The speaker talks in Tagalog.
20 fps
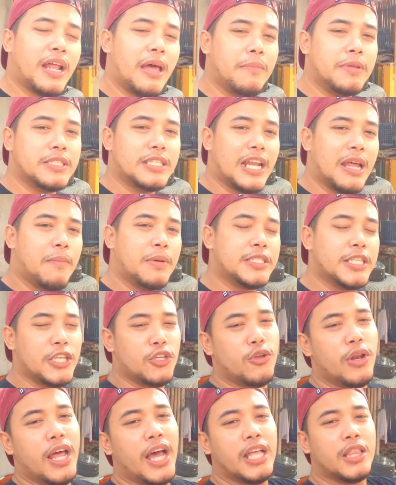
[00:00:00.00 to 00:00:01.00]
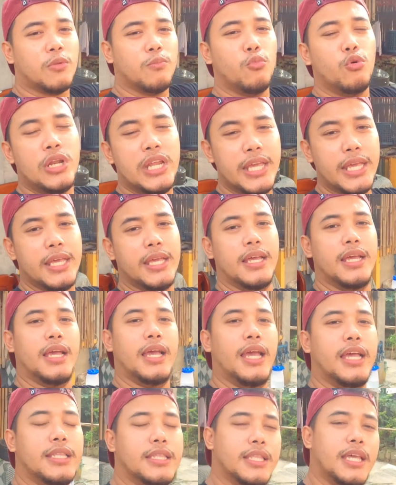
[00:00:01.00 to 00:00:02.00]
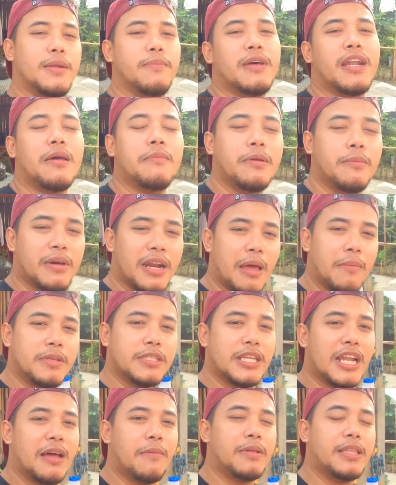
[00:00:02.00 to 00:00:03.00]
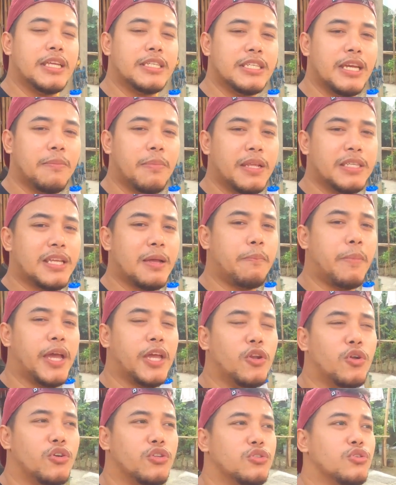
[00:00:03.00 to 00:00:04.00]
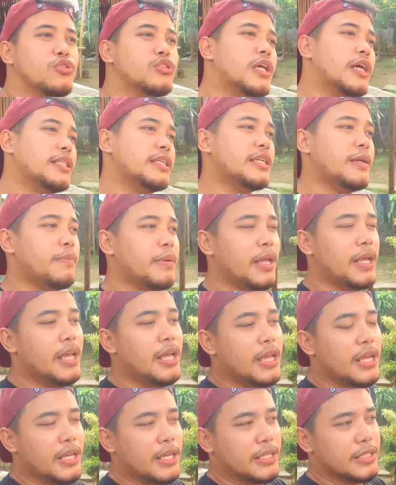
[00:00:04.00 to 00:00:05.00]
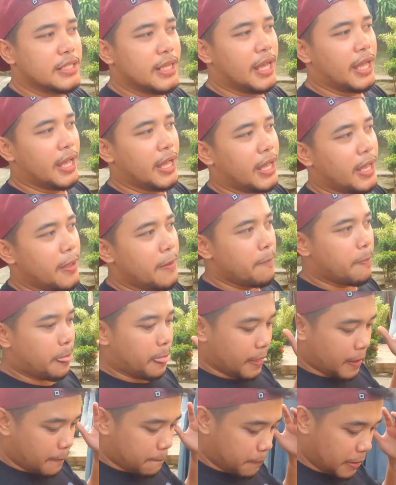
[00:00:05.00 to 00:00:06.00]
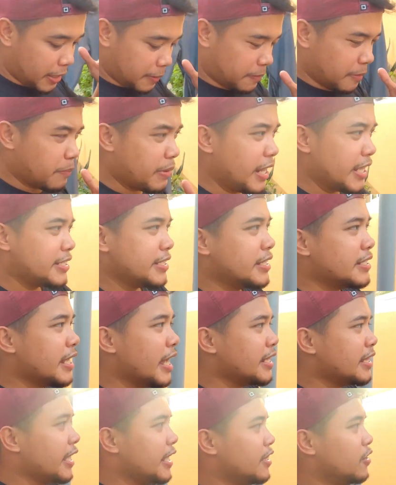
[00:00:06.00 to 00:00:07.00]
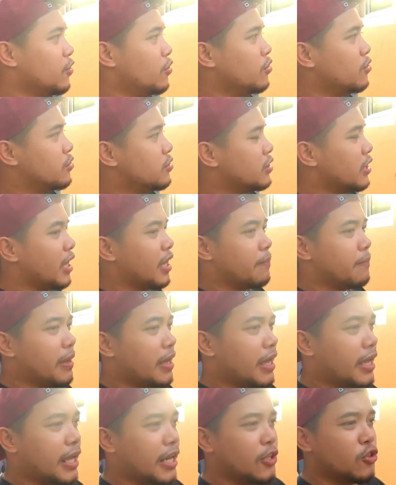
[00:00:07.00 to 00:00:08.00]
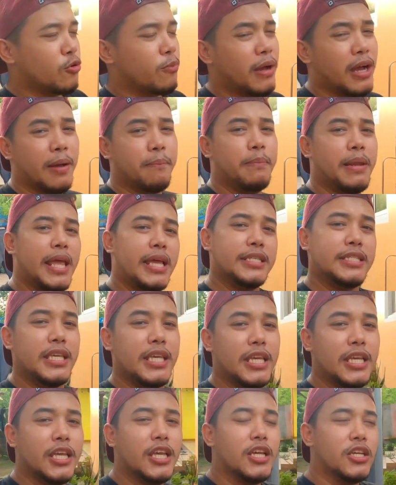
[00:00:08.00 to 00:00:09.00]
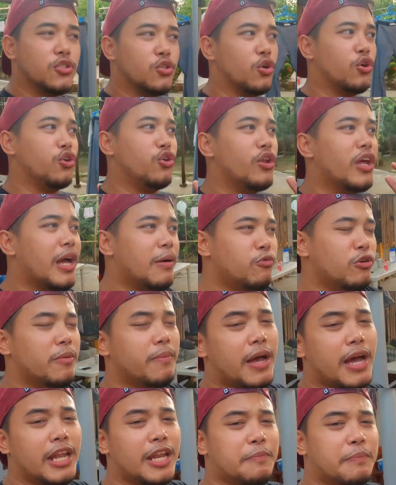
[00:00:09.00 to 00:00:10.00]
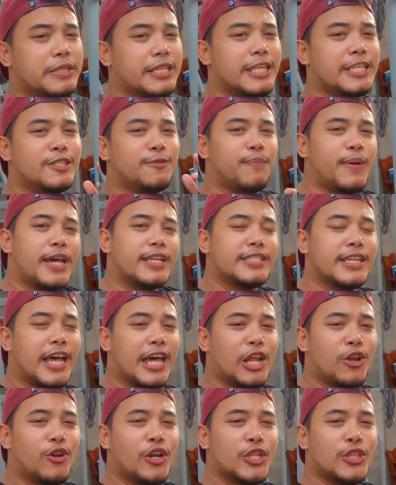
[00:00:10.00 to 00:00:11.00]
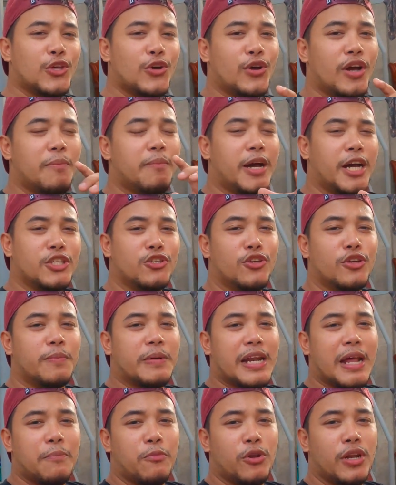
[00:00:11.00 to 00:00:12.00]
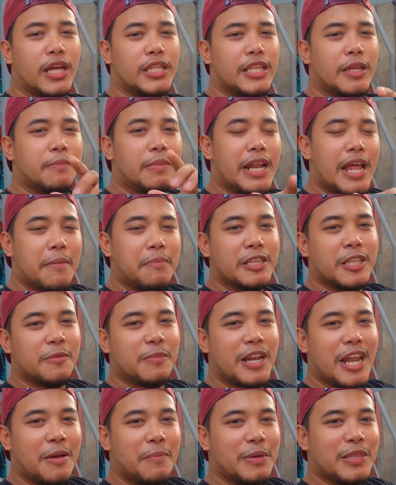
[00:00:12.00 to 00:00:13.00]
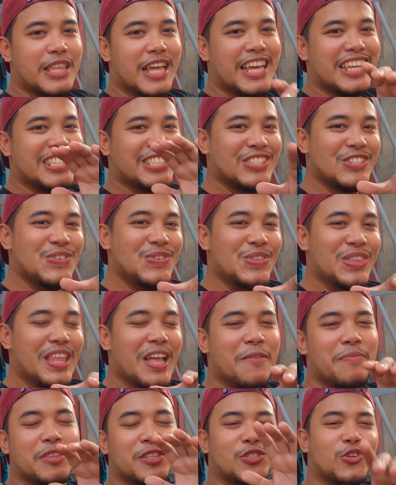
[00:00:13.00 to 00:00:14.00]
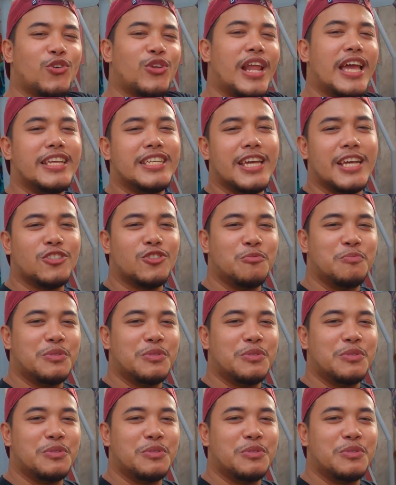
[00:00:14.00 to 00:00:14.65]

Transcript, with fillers: maraming salamat sa inyo lahat muli. And then, maraming maraming salamat din siyempre sa Panginoon Diyos natin. Siyempre, sa pagbibilis niya sa atin no ng mga ganito mga blessing so yun na nga muna mga kalapatids pa sa araw na to abangan nyo yung parapol natin malapit na malapit na soon so like share